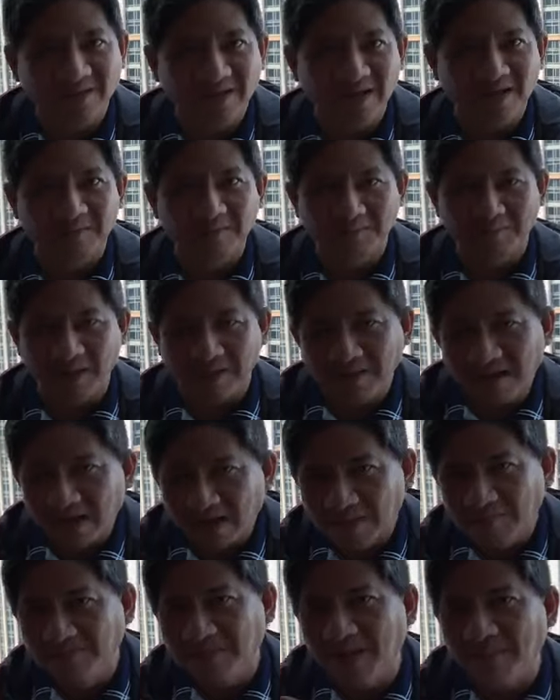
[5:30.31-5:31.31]
Hindi. Pag
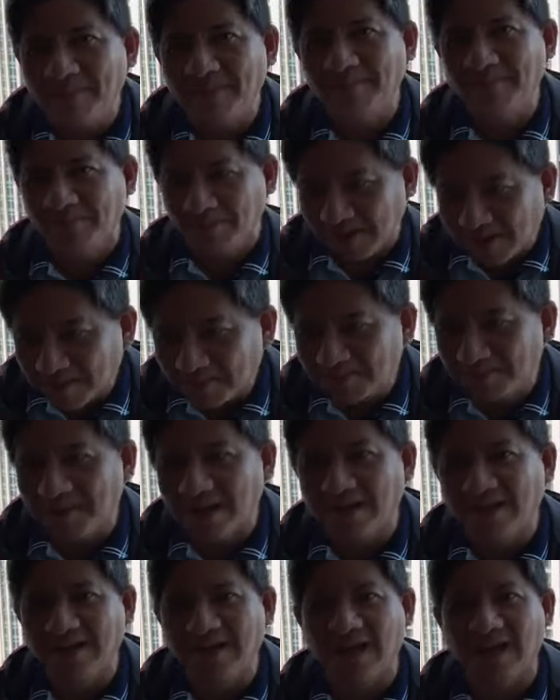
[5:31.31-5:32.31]
naramdaman mo na
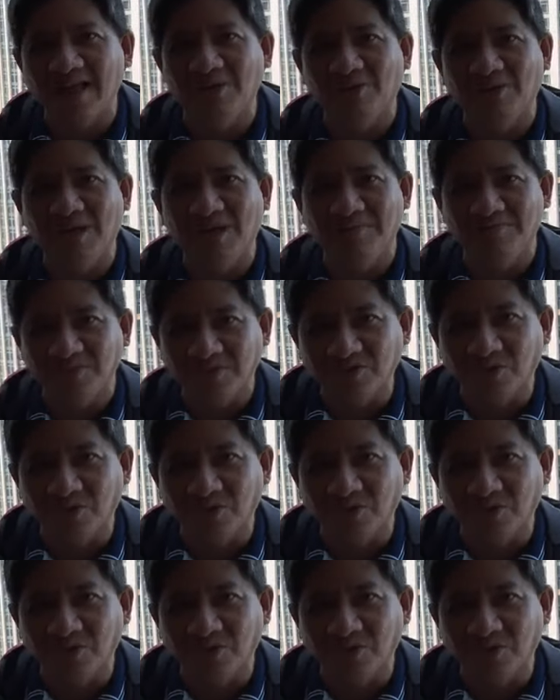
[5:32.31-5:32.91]
mananalo ka,